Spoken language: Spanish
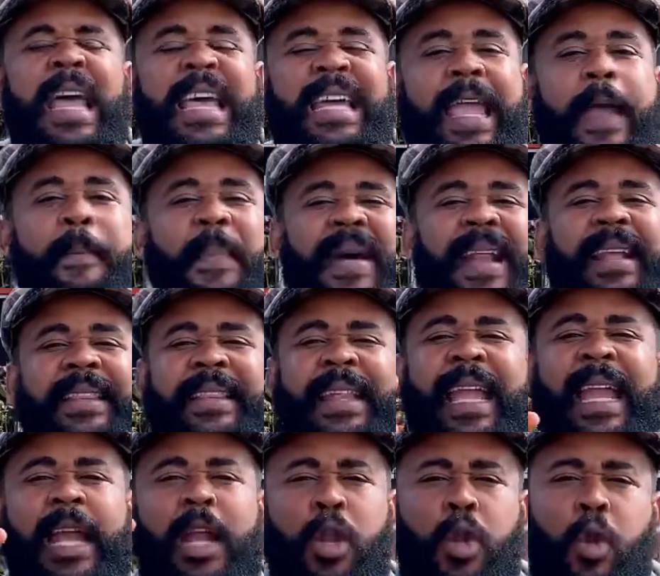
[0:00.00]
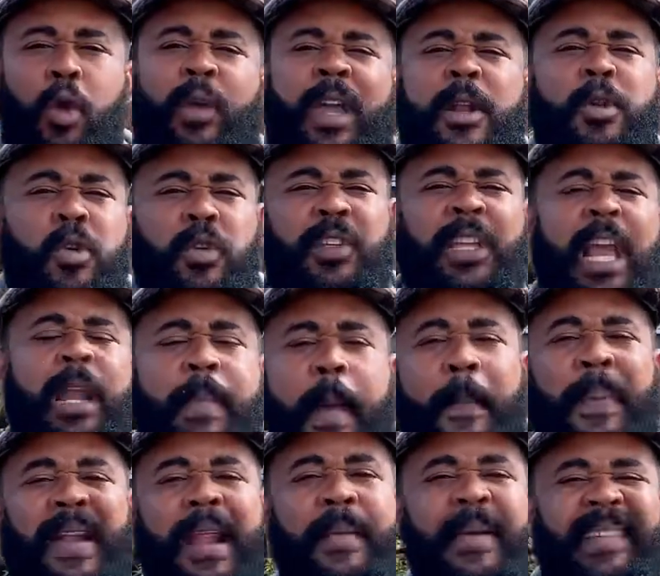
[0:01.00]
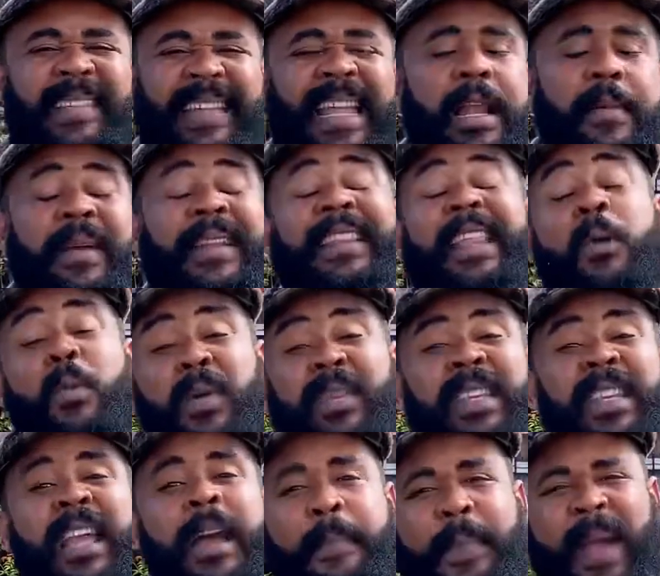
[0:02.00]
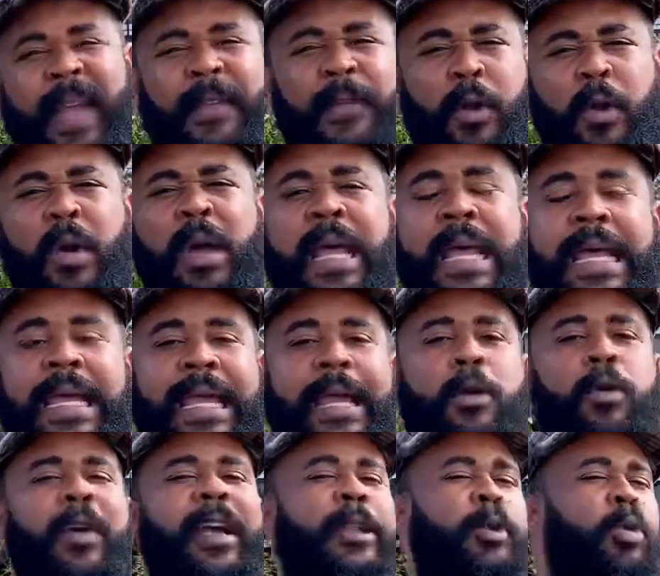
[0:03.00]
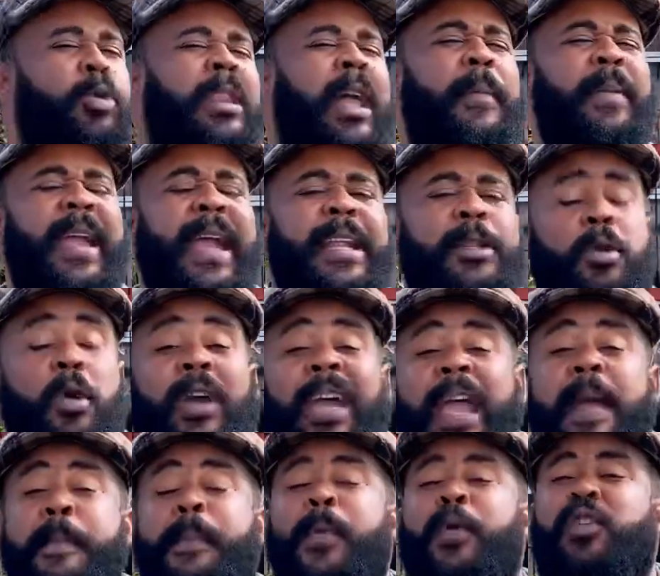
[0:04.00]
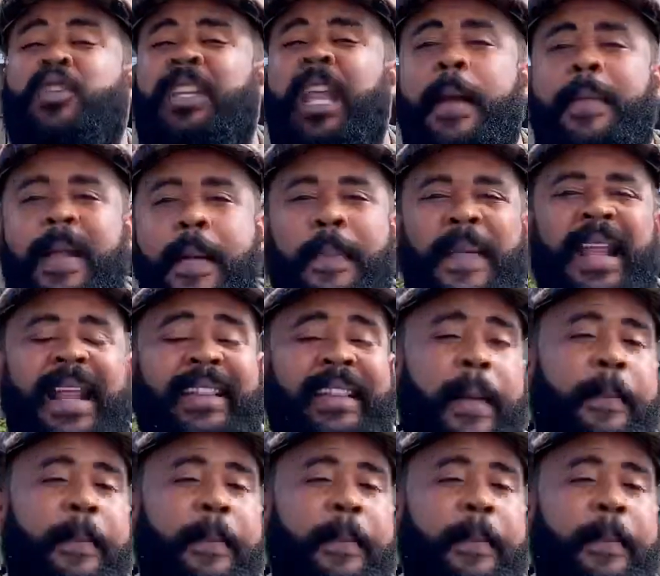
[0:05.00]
que para ti lo que no sirve, para mí sirve. Te voy a enseñar, Pedro, que lo que tú estás viendo, que es imposible para ti,